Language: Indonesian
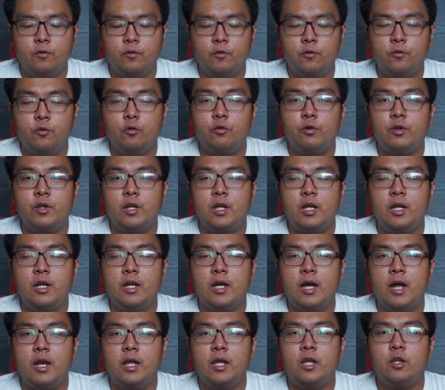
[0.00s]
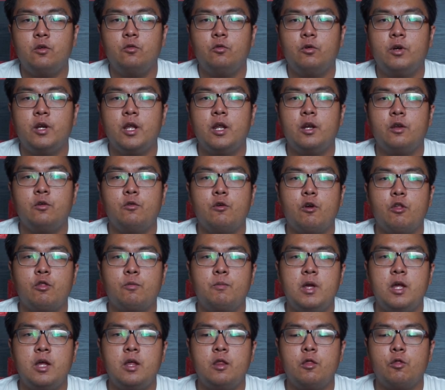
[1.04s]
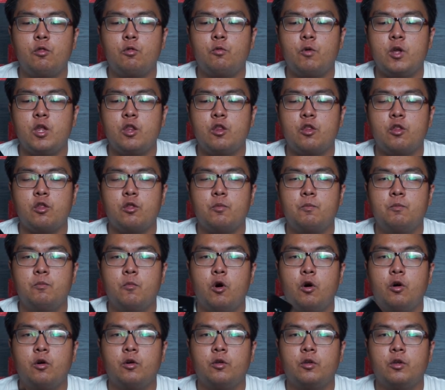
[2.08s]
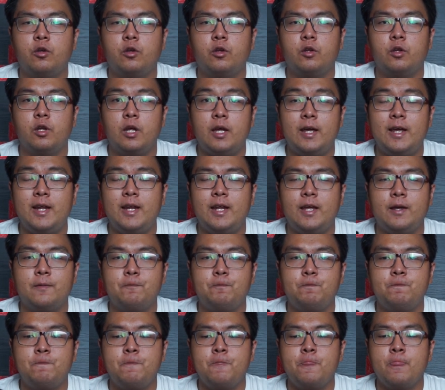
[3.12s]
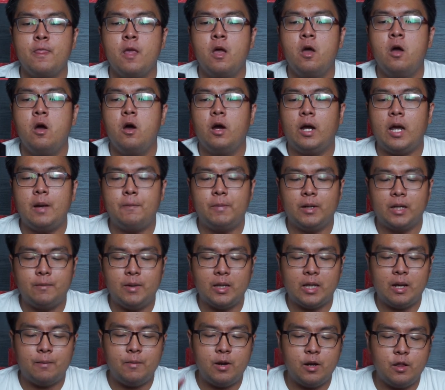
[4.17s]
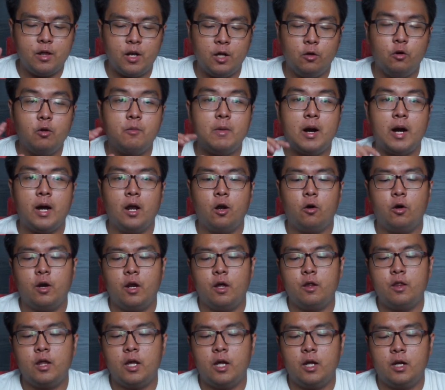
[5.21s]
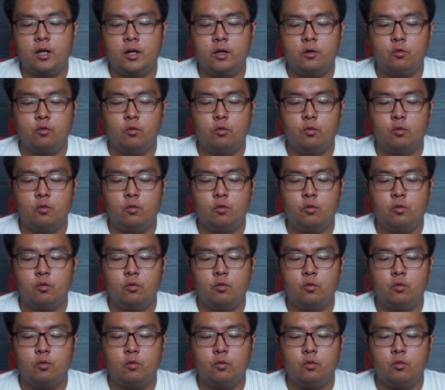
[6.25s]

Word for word: fungsi dari Ugreen USB Switch Box ini. Oke, pertama-tama di sini gue bakal koneksiin